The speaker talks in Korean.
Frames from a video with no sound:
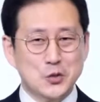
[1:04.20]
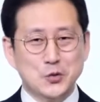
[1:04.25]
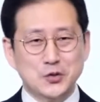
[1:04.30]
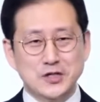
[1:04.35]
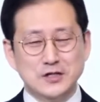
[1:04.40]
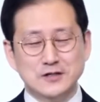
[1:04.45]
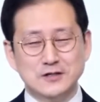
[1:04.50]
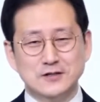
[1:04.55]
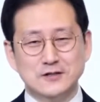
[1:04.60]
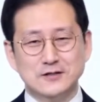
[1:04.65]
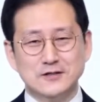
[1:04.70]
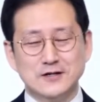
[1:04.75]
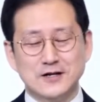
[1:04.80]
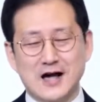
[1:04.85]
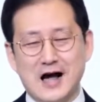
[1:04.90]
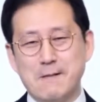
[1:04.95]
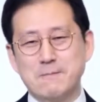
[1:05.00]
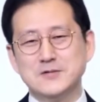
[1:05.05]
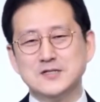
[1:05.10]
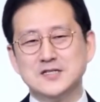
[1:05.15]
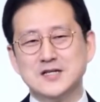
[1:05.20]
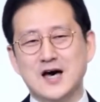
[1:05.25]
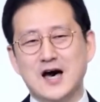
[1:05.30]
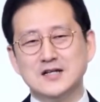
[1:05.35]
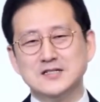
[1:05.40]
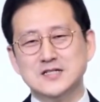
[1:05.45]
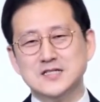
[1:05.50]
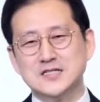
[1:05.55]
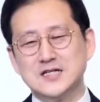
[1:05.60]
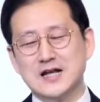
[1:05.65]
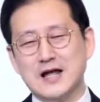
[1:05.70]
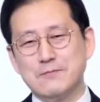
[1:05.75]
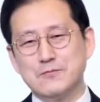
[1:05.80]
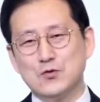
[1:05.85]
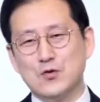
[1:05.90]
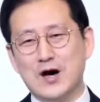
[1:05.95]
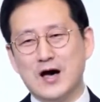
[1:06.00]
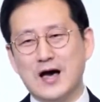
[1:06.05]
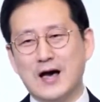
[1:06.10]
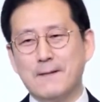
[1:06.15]
우리는 감사하는
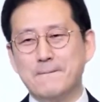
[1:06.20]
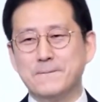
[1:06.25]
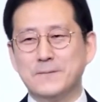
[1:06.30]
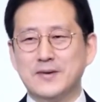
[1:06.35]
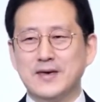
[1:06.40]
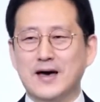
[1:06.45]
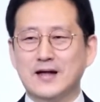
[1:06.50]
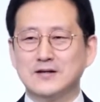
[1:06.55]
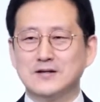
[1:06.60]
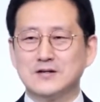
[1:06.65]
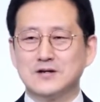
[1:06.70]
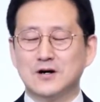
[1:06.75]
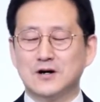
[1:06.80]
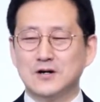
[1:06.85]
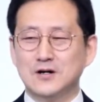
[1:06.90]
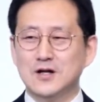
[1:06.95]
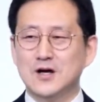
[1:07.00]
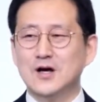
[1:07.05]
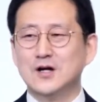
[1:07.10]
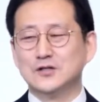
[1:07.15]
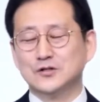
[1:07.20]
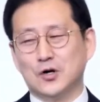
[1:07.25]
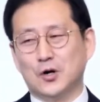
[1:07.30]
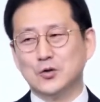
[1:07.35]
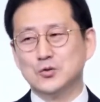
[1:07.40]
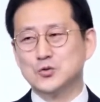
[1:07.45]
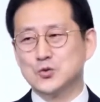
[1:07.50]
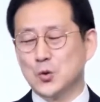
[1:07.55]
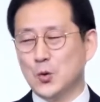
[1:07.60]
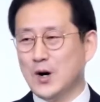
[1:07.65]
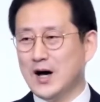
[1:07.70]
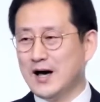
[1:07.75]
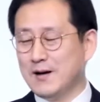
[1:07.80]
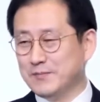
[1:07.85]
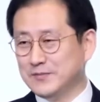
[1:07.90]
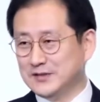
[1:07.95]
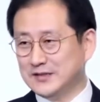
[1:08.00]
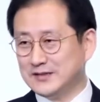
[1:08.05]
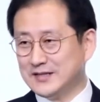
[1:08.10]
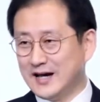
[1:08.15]
사람과 함께하는 걸 더
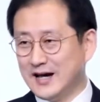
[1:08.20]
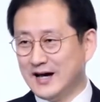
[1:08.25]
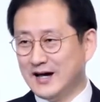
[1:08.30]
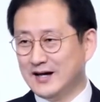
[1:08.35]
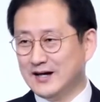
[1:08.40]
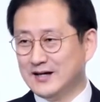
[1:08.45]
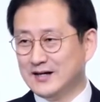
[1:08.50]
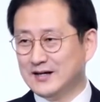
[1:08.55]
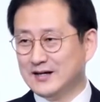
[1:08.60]
좋아합니다.